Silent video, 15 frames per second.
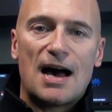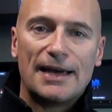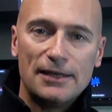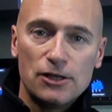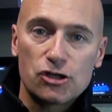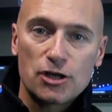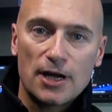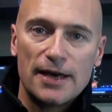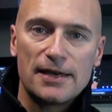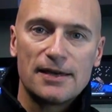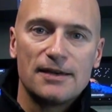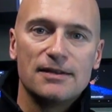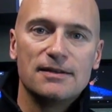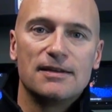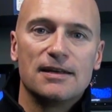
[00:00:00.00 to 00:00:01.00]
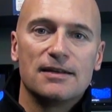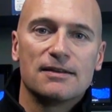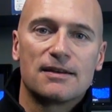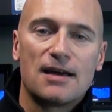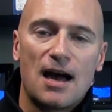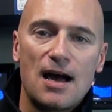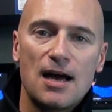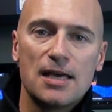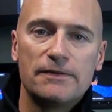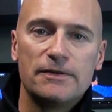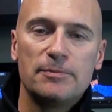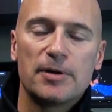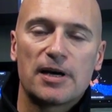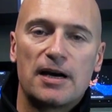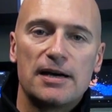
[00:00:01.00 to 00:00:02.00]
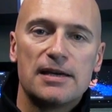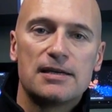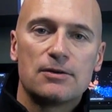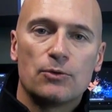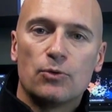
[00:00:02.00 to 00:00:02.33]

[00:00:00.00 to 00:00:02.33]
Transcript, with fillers: Einsteigen in den K-HiFi-Bereich